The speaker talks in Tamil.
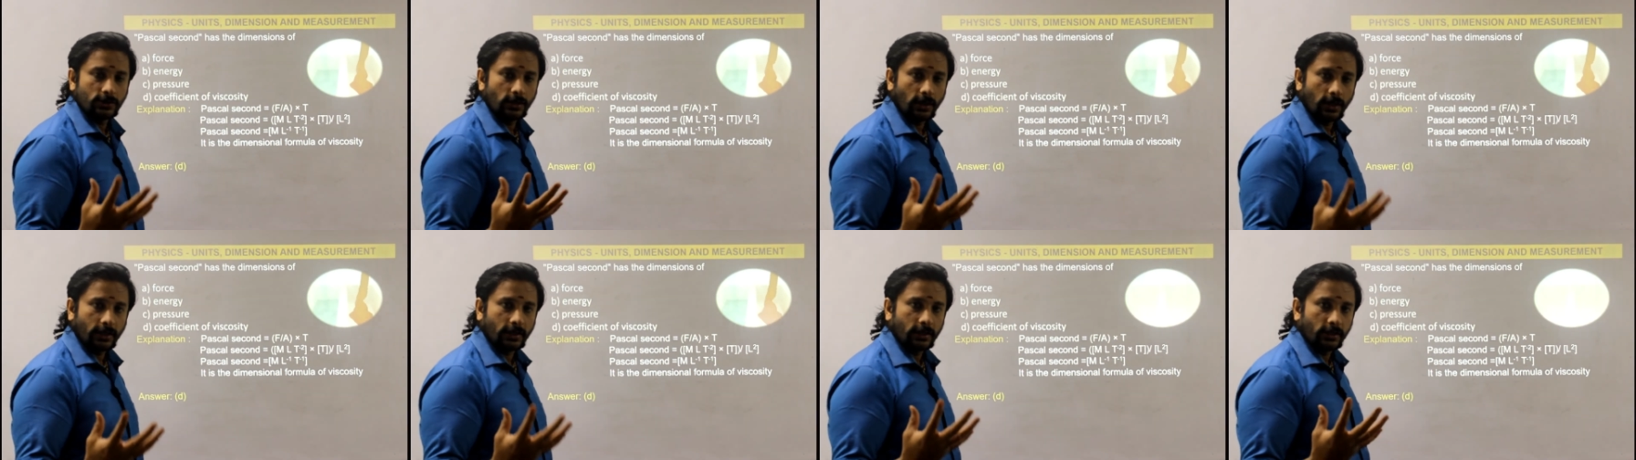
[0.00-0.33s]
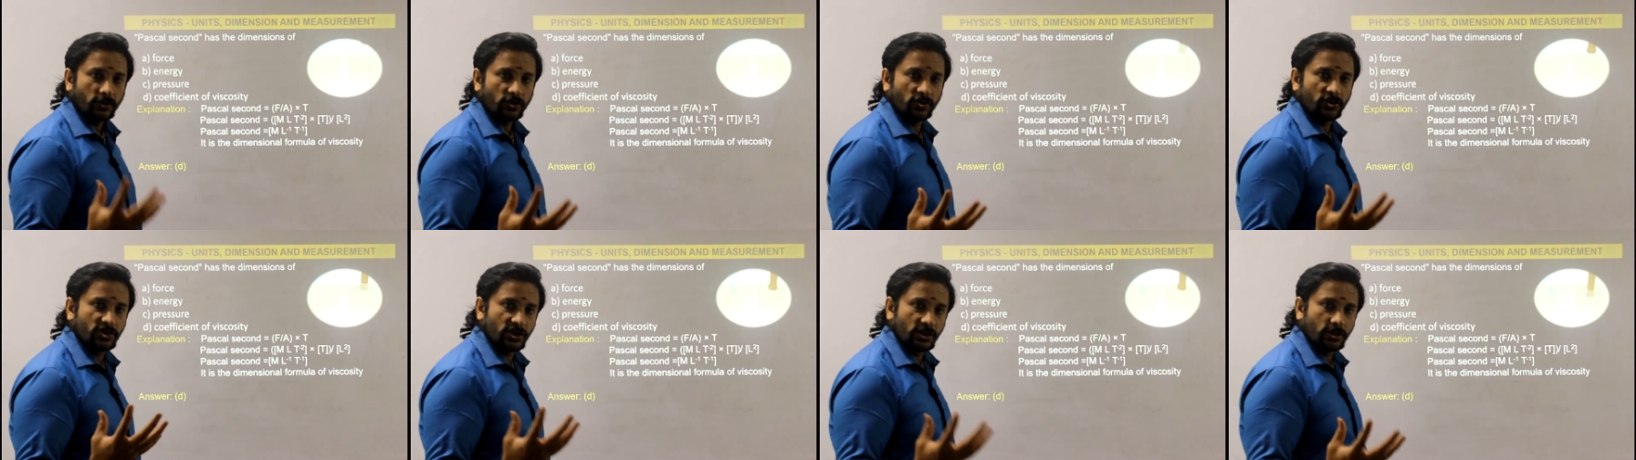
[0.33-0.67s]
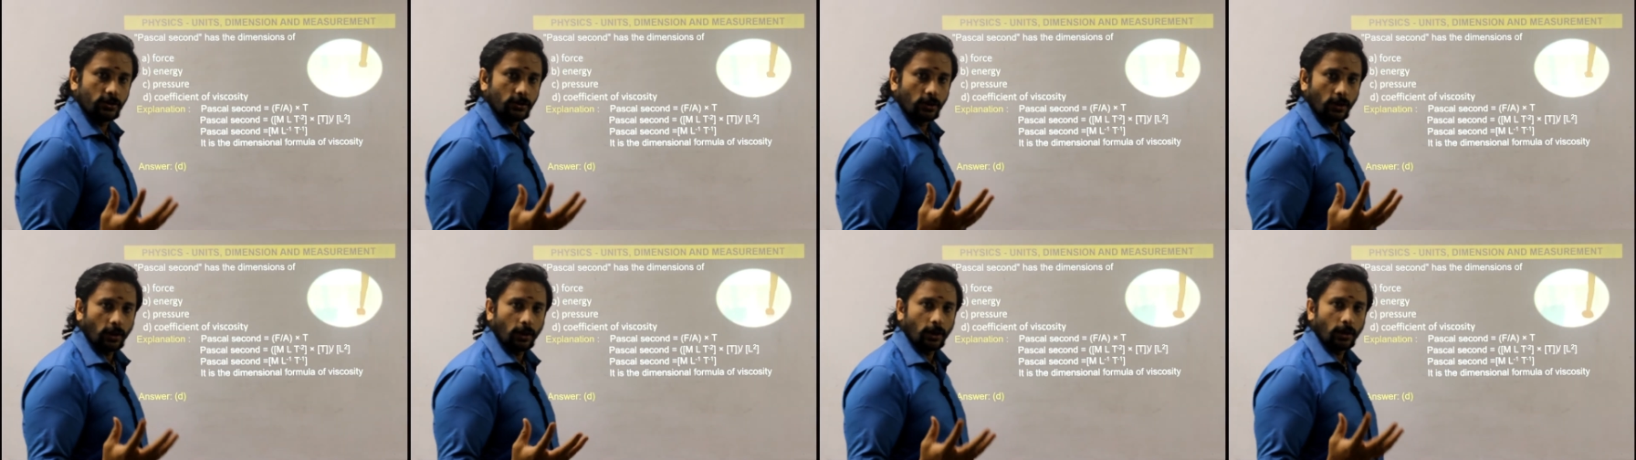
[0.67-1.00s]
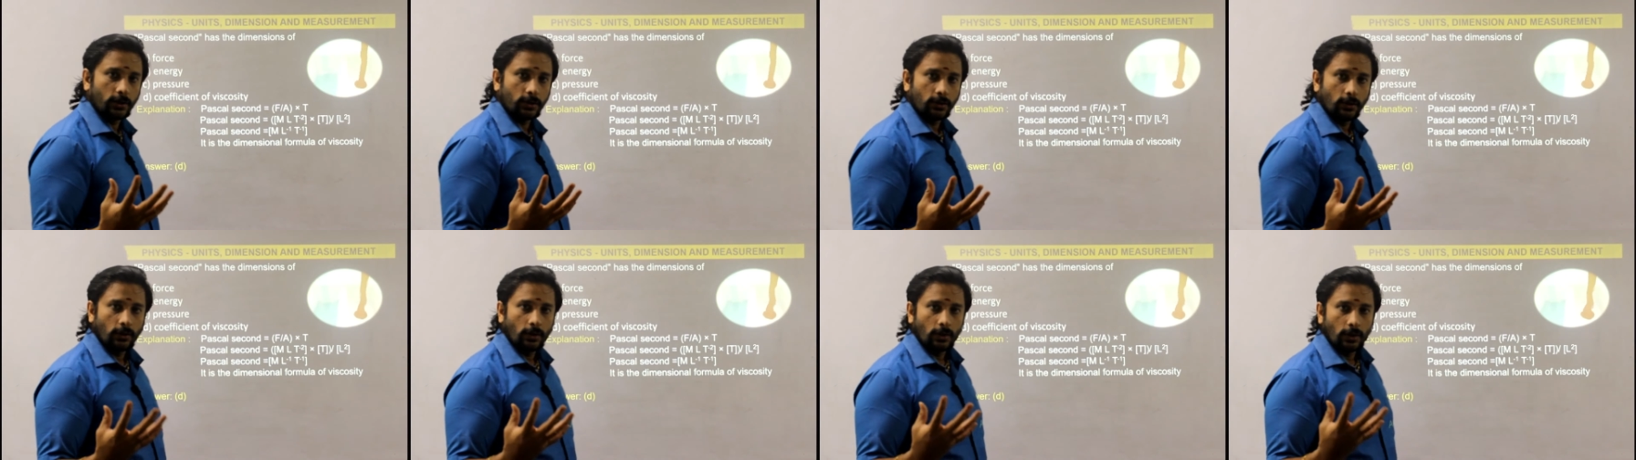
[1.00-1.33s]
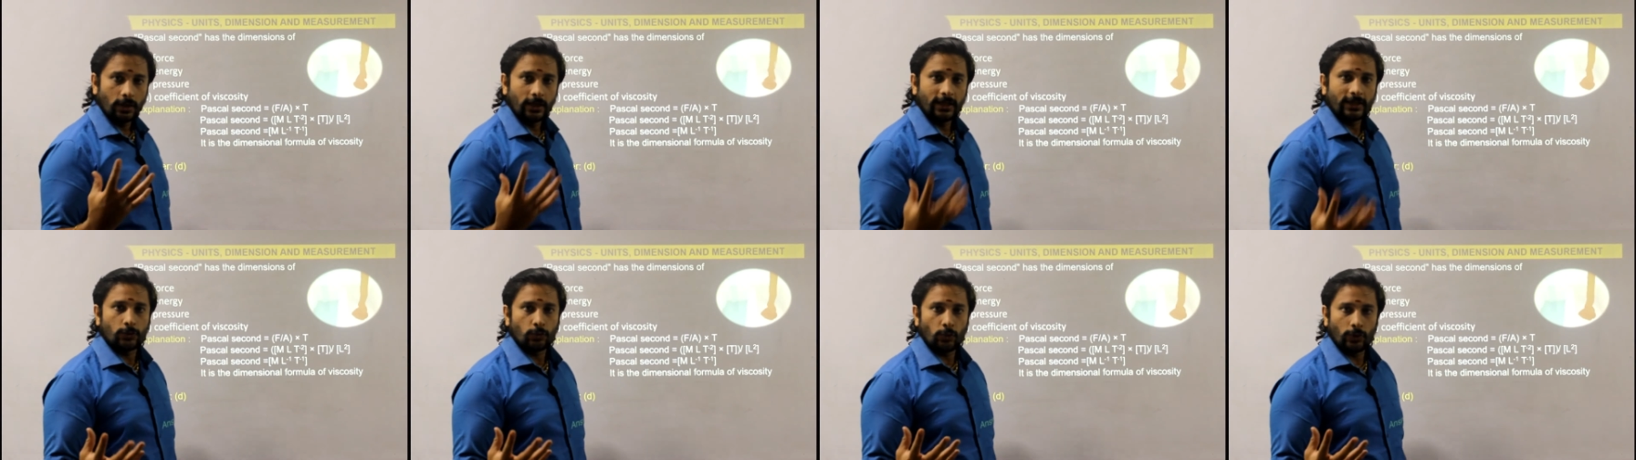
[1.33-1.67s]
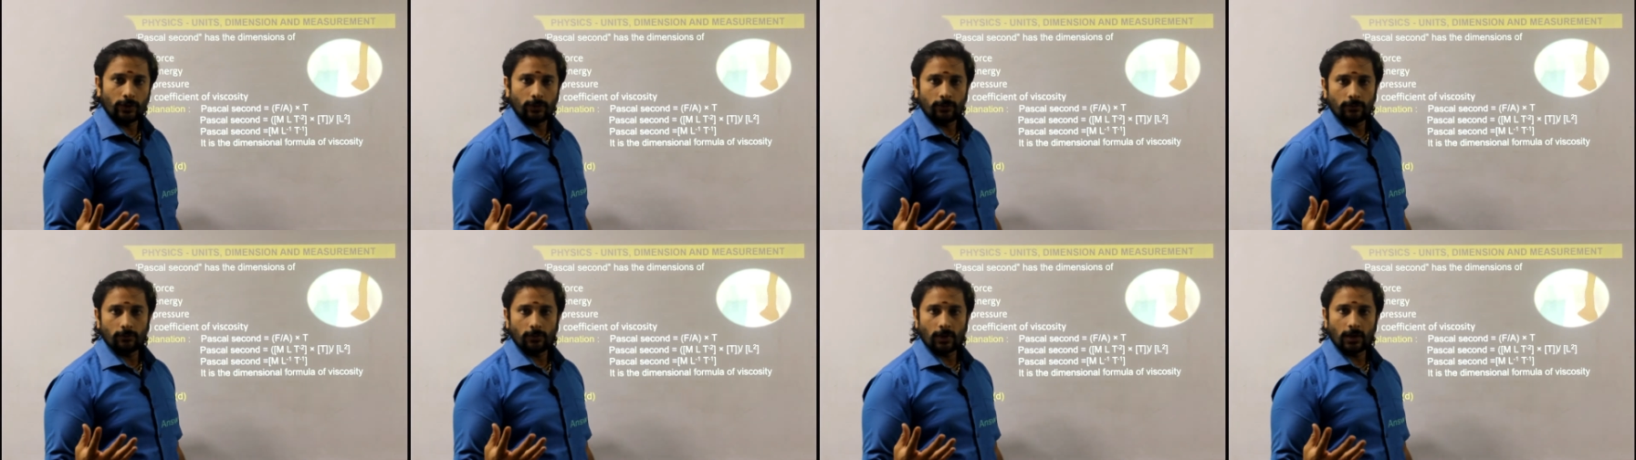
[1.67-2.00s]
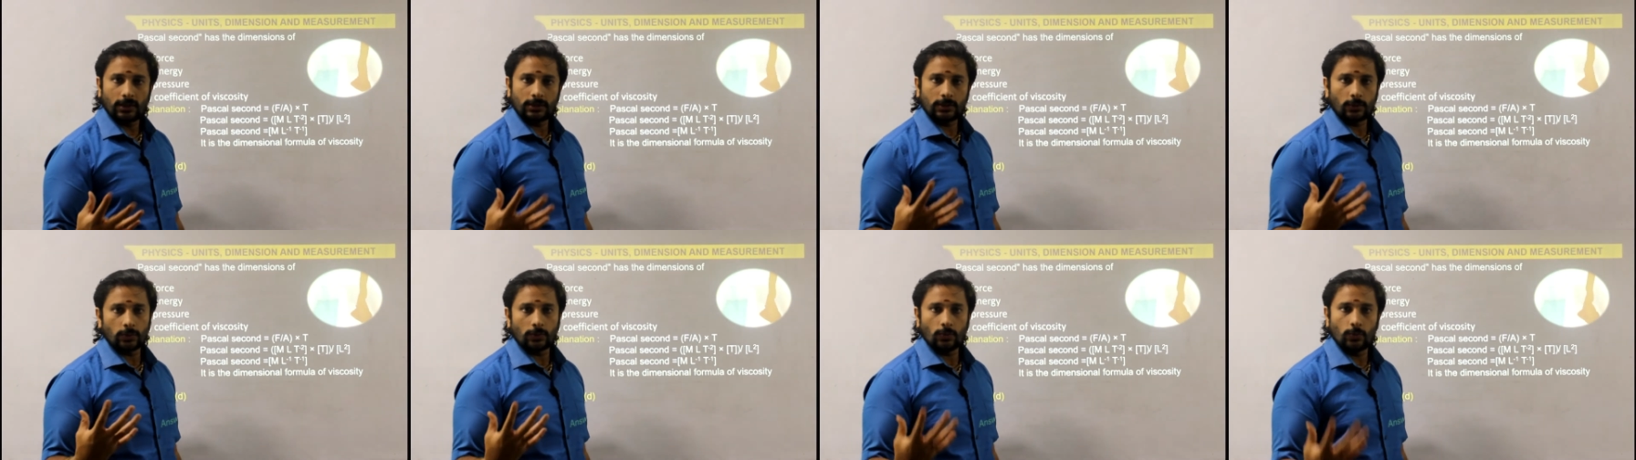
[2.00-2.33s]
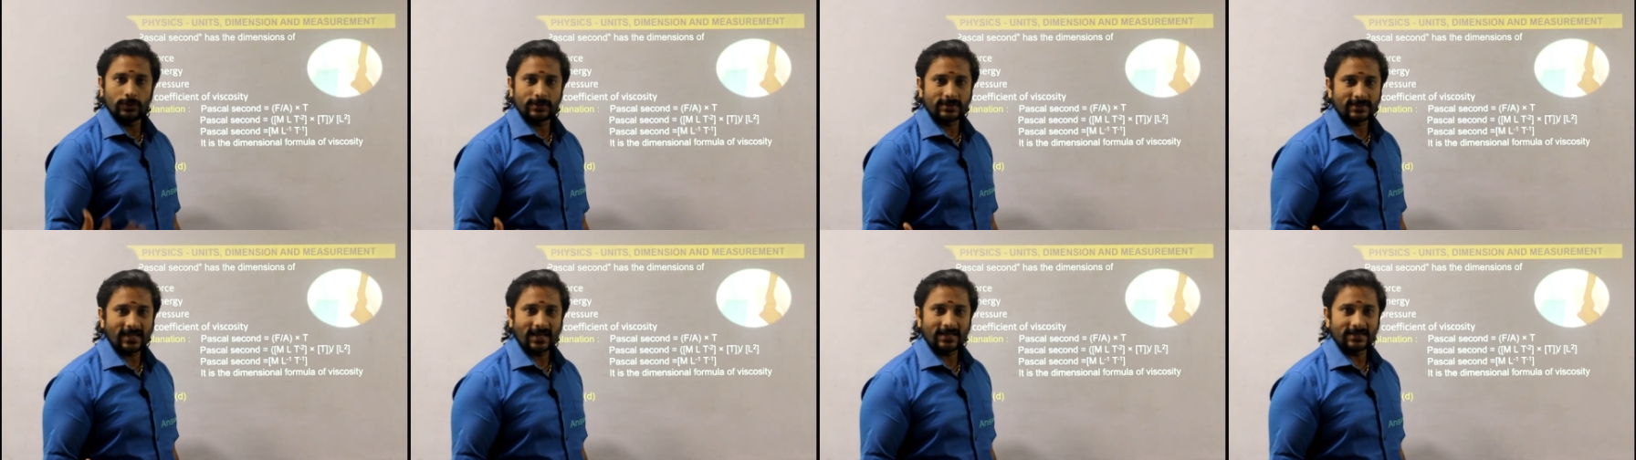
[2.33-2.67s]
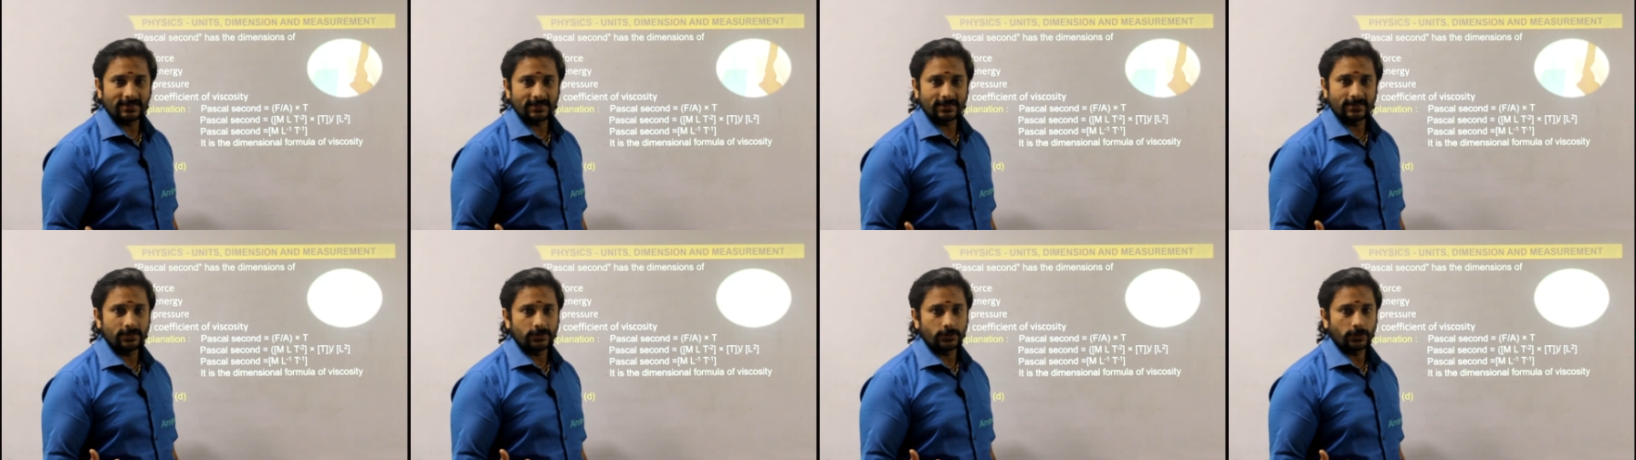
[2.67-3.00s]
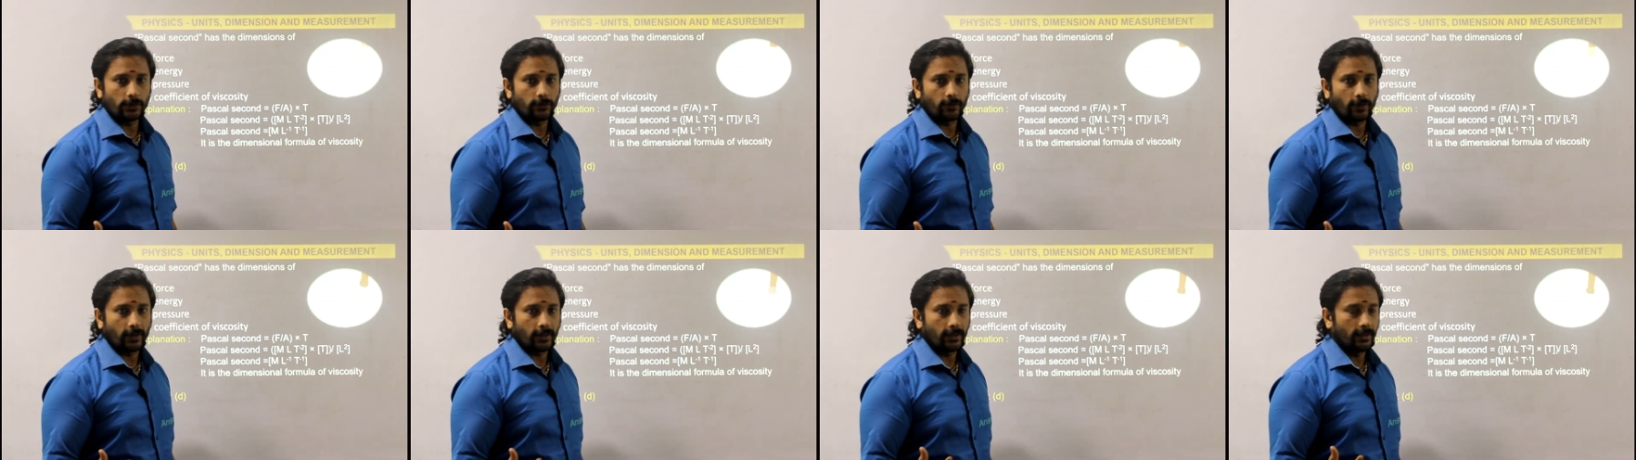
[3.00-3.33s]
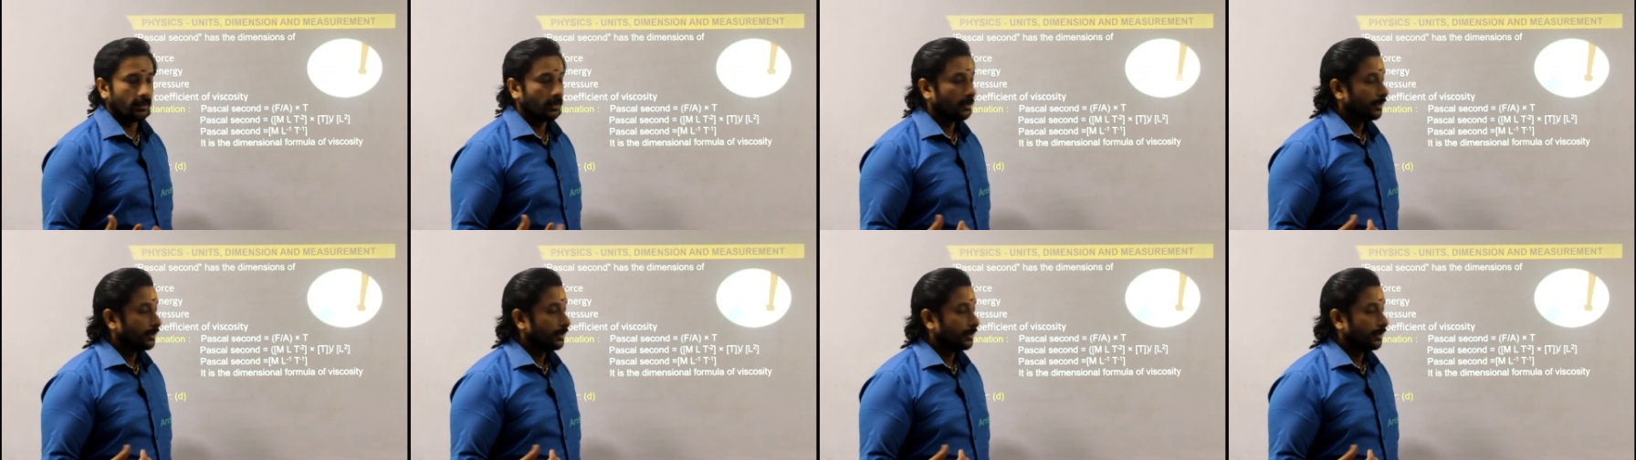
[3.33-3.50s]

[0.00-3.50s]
லைக் ரிஜிட் லிக்விட் அதை வந்து விஸ்காசிட்டின்னு சொல்லுவாங்க